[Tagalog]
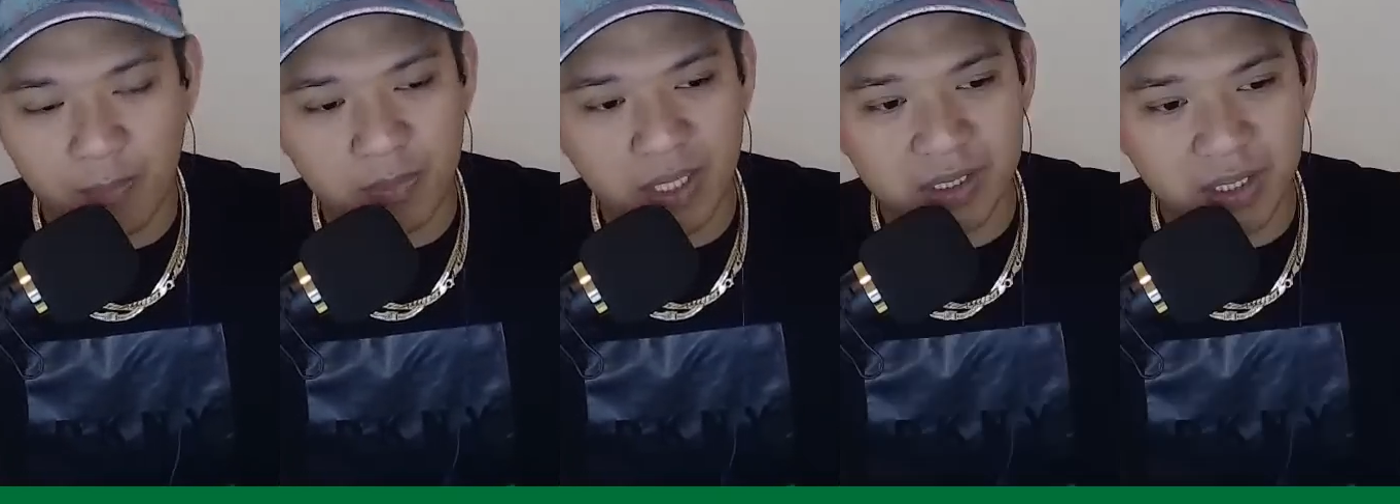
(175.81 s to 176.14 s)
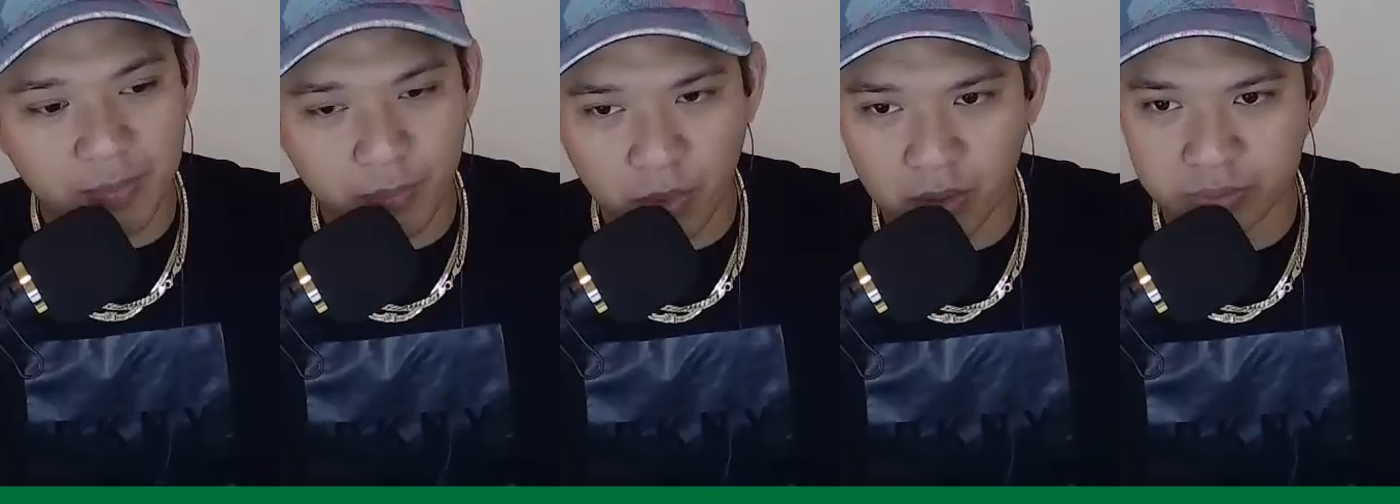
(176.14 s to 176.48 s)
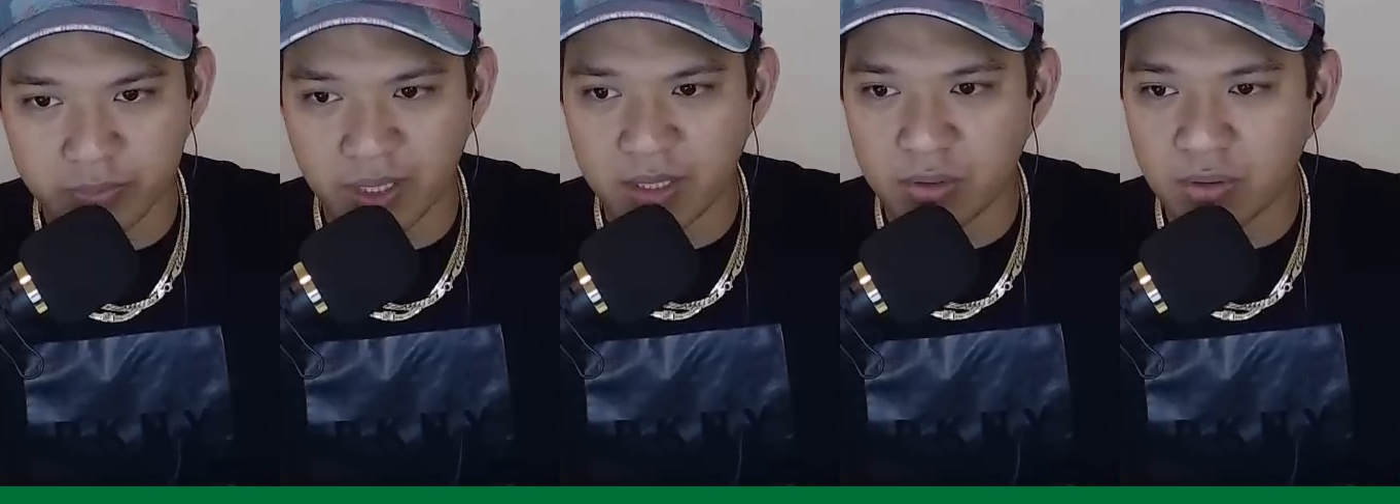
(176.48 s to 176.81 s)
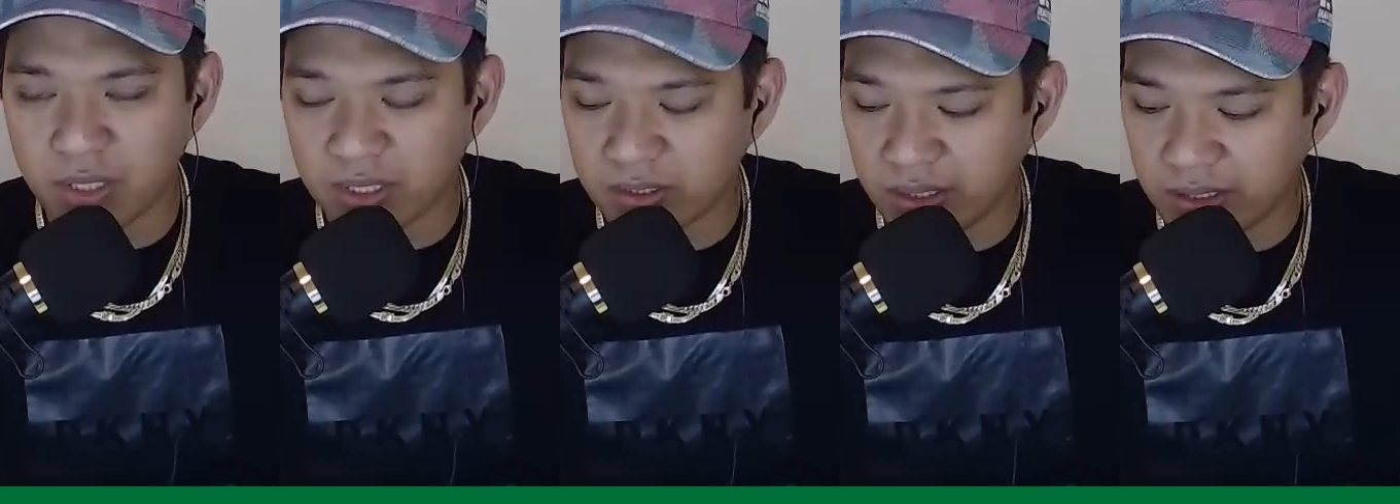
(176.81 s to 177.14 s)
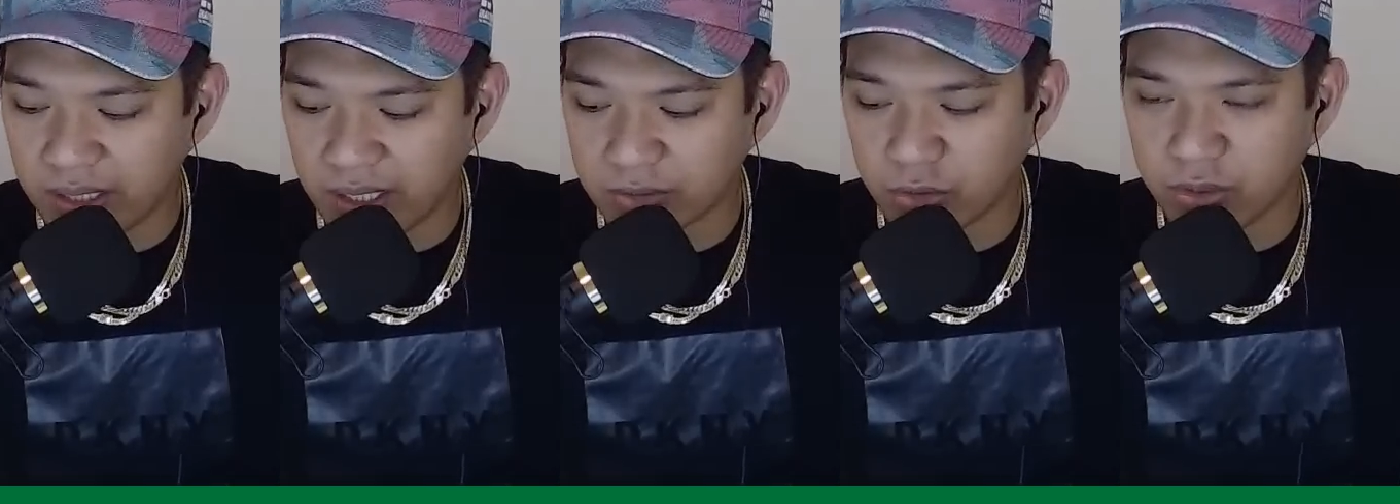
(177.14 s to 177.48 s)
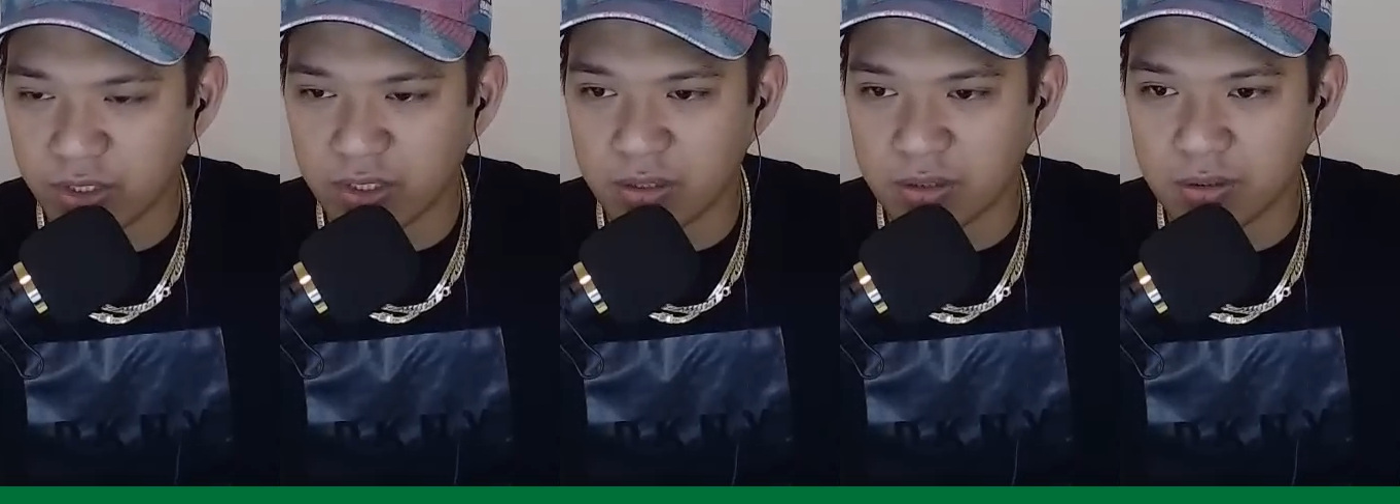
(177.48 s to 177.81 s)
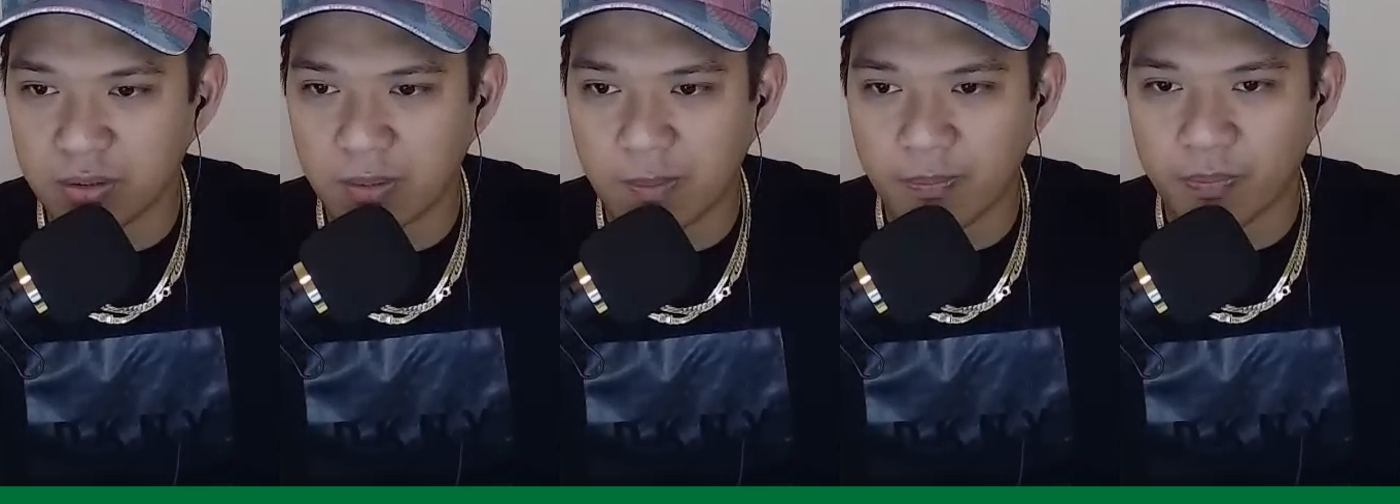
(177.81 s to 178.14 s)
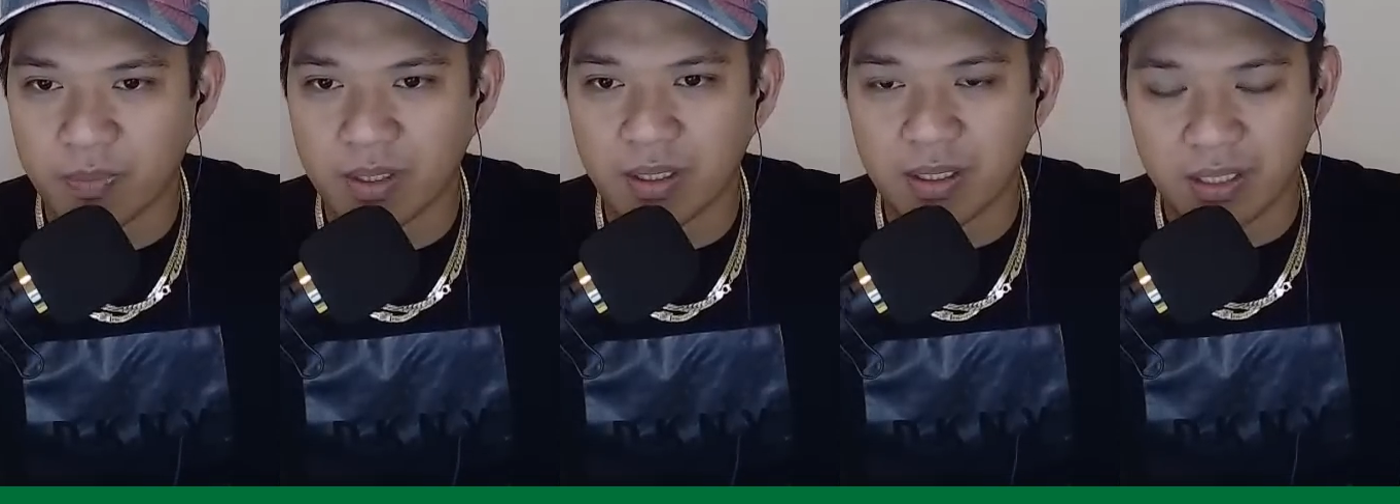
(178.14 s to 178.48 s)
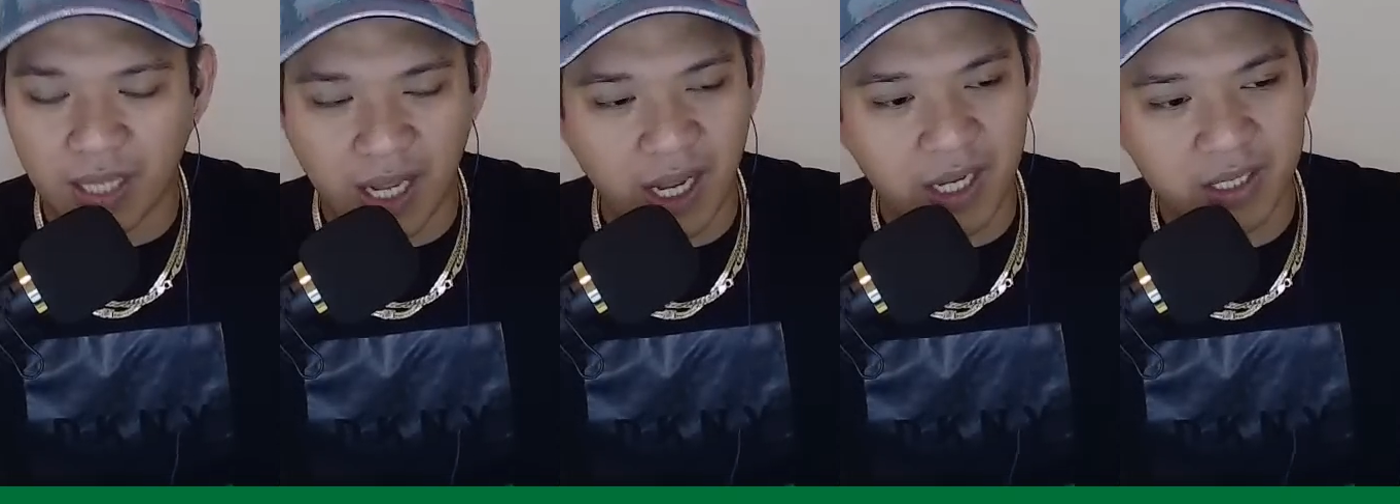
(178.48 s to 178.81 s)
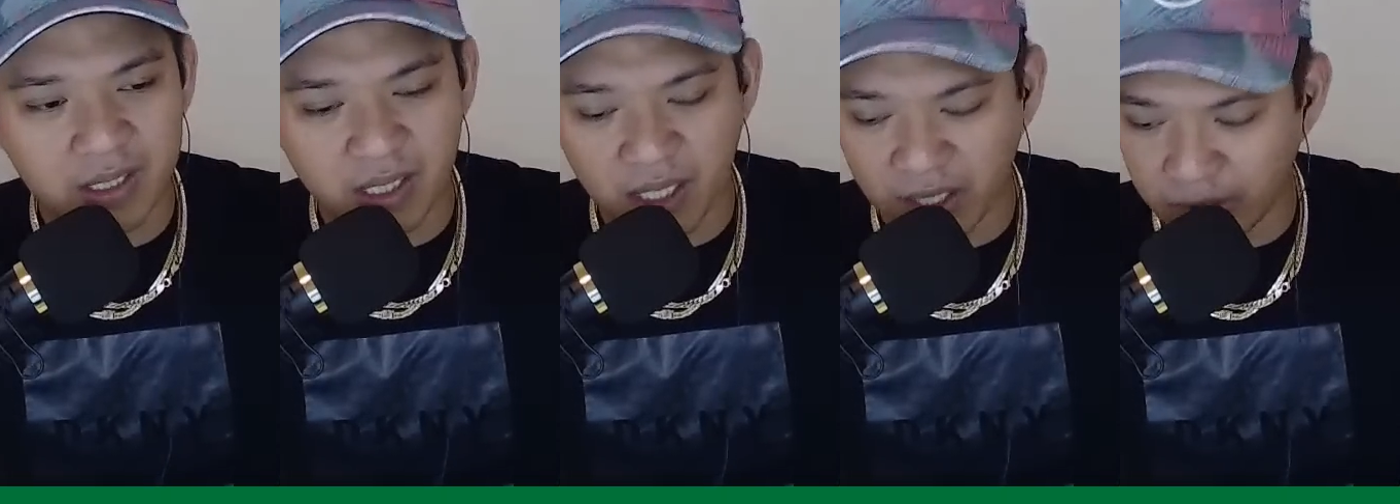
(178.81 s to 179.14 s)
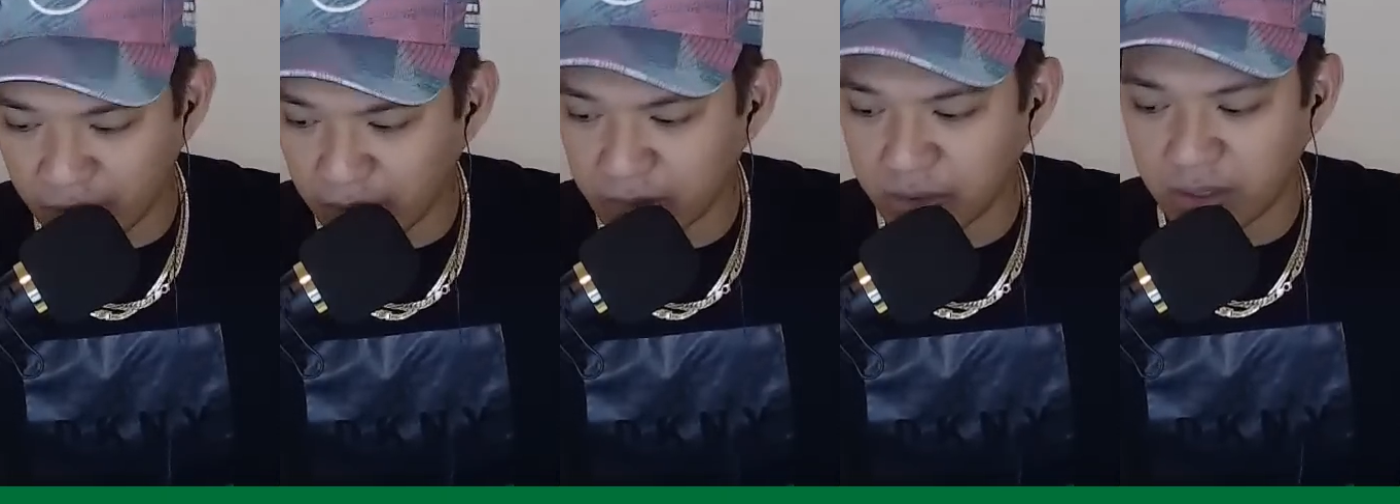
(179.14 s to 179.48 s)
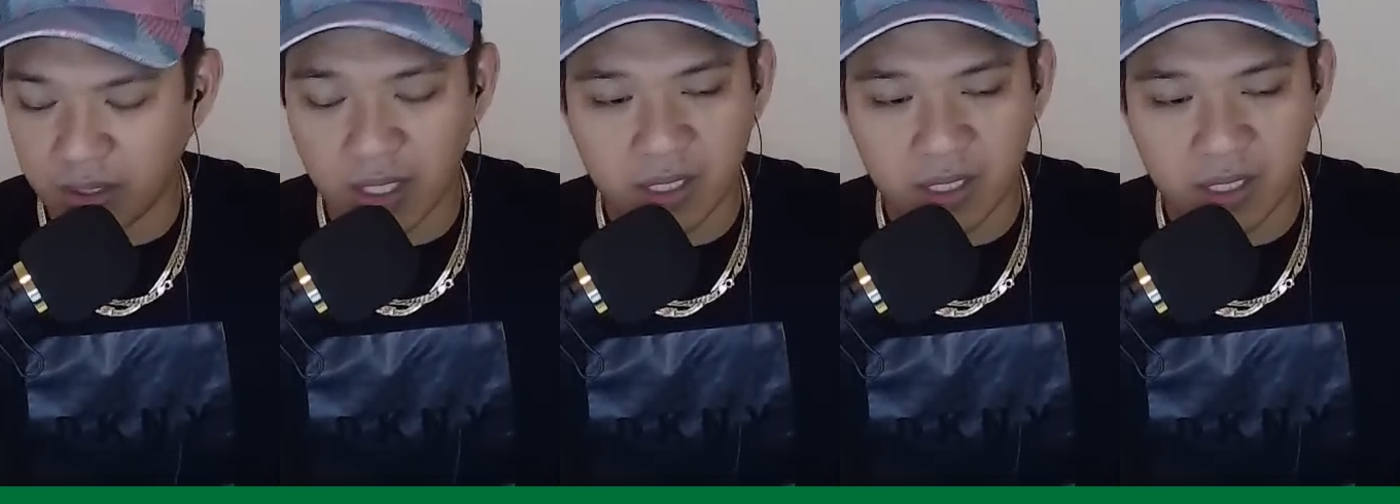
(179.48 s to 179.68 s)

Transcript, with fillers: plataforma ng kandidato ninyo. Kahit na ngayon na